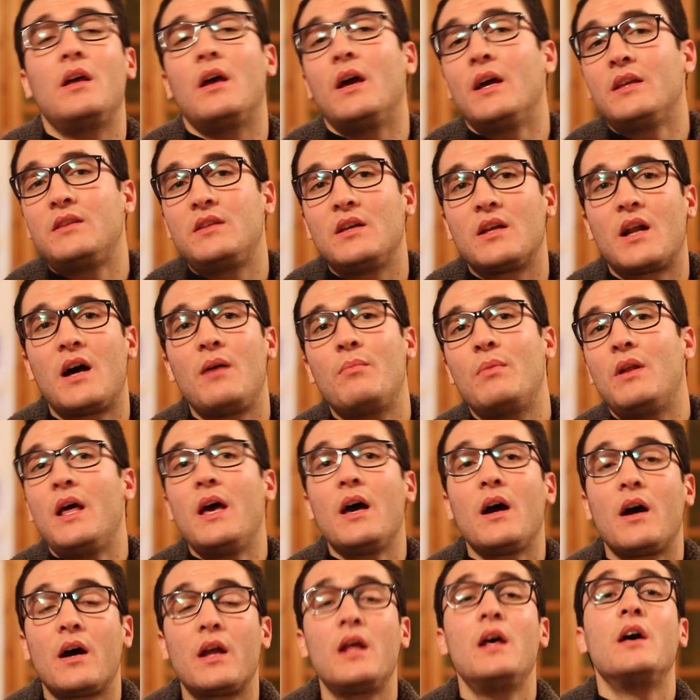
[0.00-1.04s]
احترام
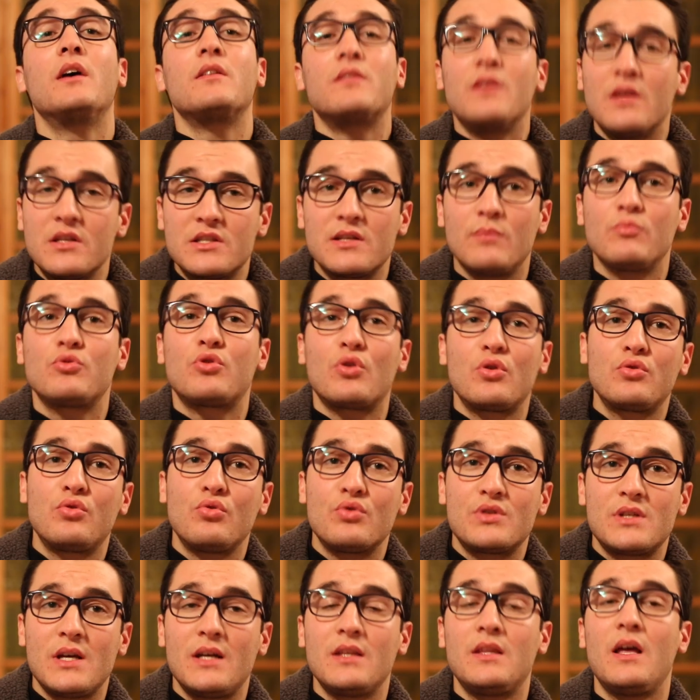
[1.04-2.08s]
الاخر نجم
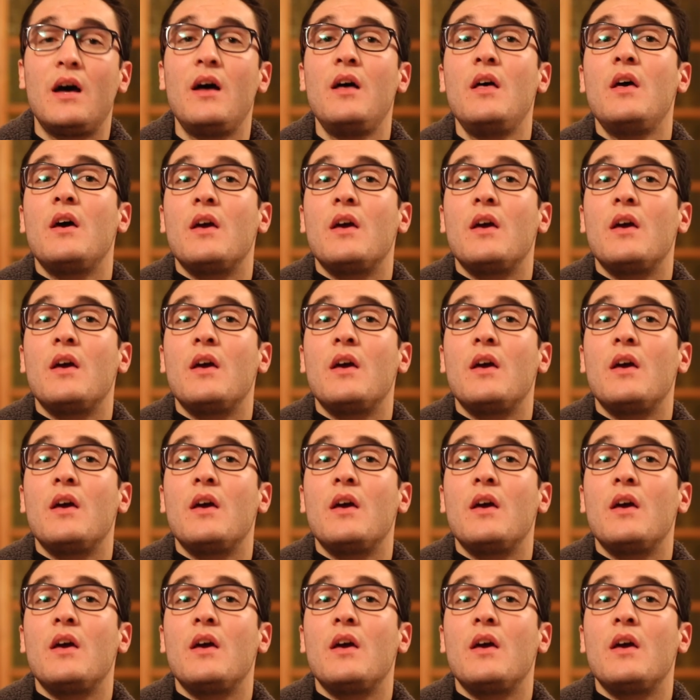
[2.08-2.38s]
ترد زاد